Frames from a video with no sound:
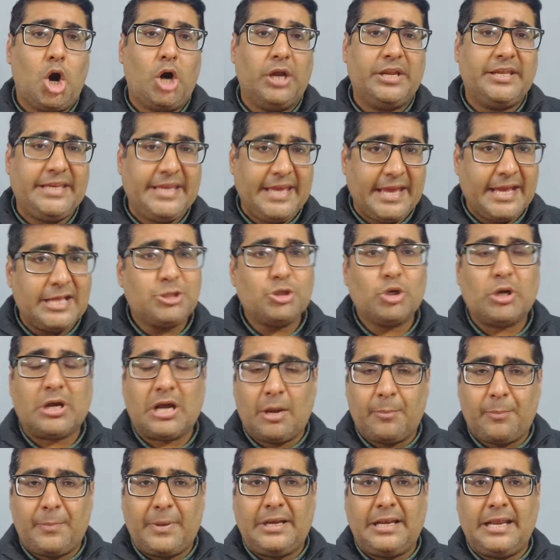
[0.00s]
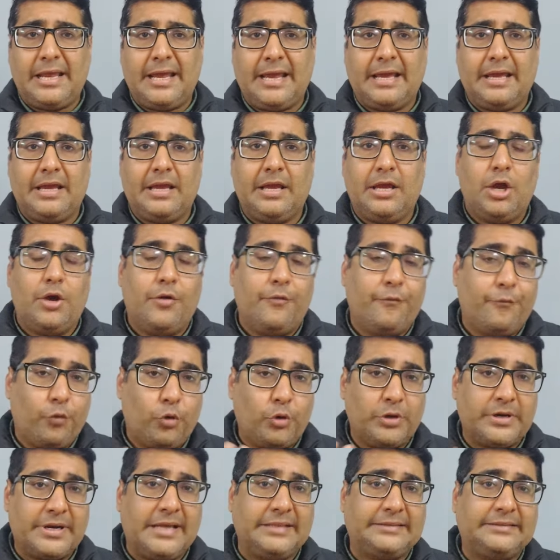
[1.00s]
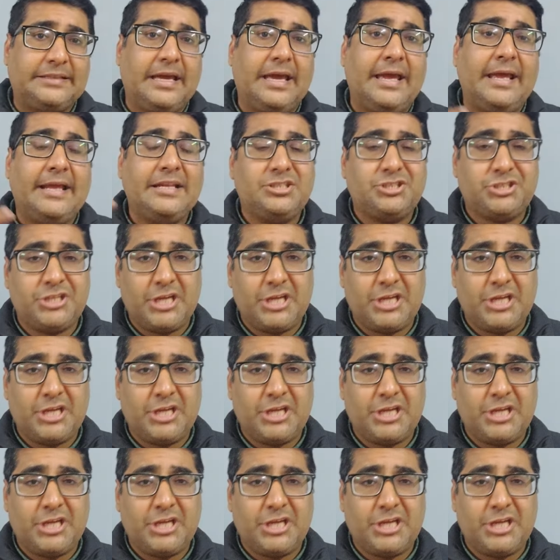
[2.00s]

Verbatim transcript: और ये जो कपल है वो रहता है